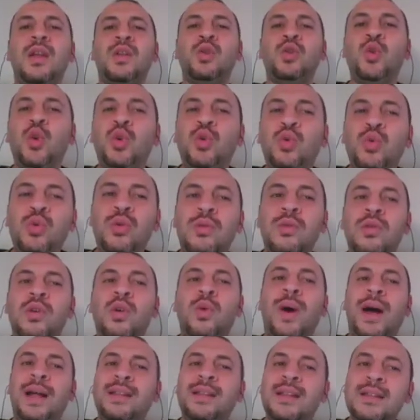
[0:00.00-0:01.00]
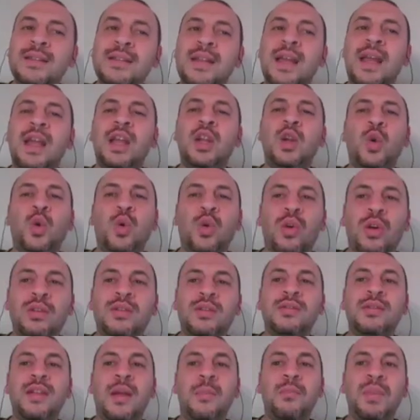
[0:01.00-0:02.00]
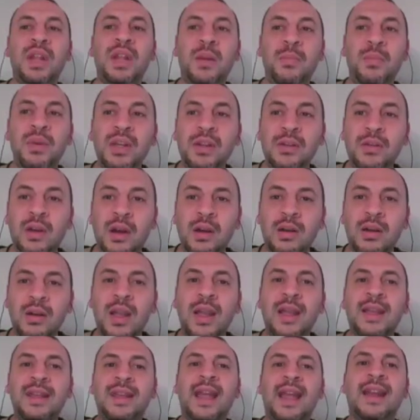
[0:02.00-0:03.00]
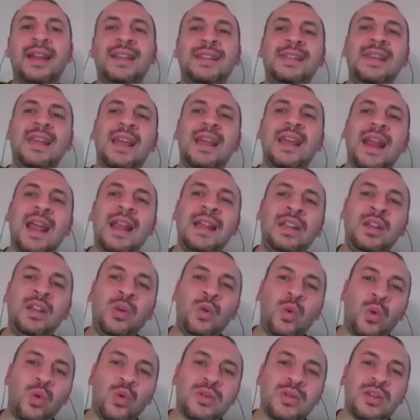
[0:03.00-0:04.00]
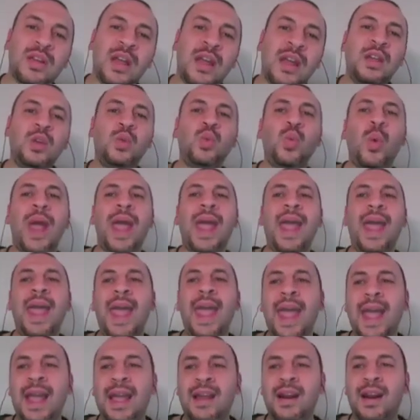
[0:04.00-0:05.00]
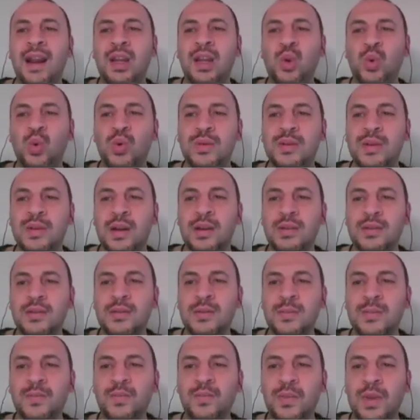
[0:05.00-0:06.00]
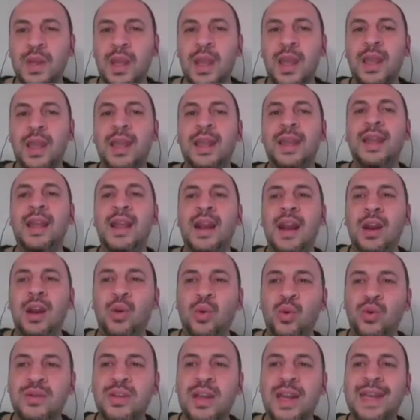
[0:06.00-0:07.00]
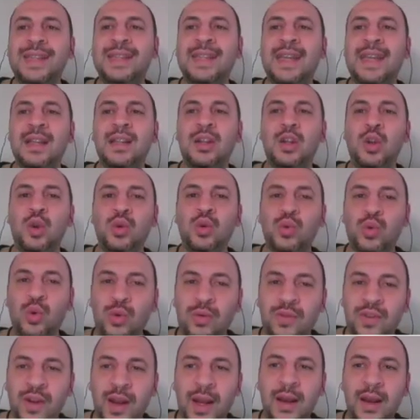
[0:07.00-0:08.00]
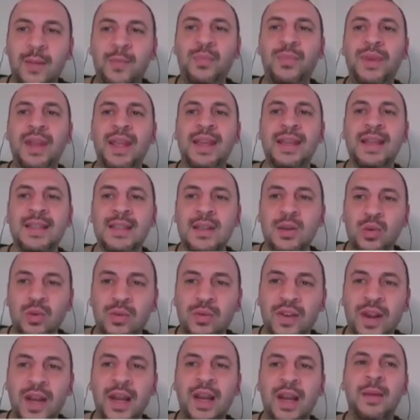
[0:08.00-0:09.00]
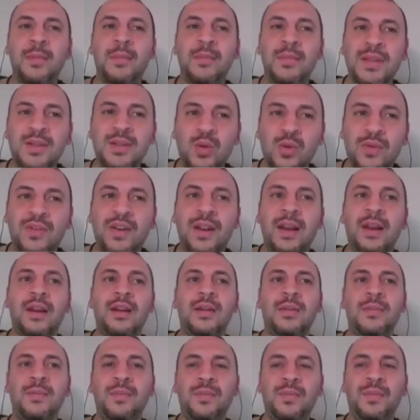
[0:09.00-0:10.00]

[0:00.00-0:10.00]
دكتور اوعى تنسى ان كرات الدم البيضاء كانت جرانيولوسايت واجرانيولوسايت جرانيولوسايت كانت نيوتروفيل ايزينوفيل بيزوفيل